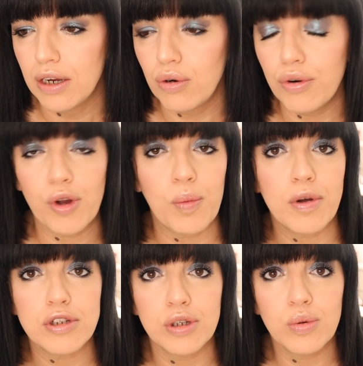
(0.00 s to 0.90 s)
l'unico
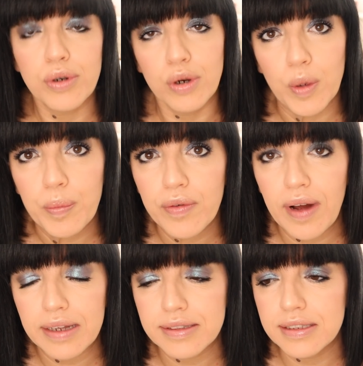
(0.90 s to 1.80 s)
posto in cui non li ho
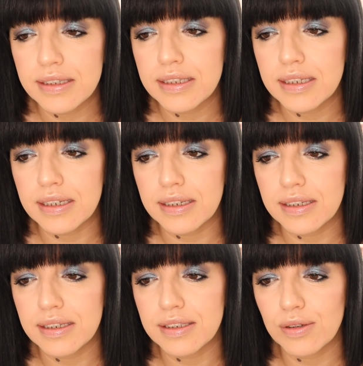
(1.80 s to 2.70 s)
provati
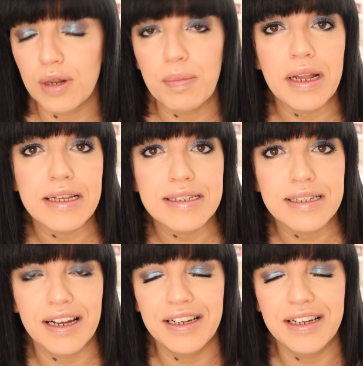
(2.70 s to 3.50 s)
eh, sono le palestre.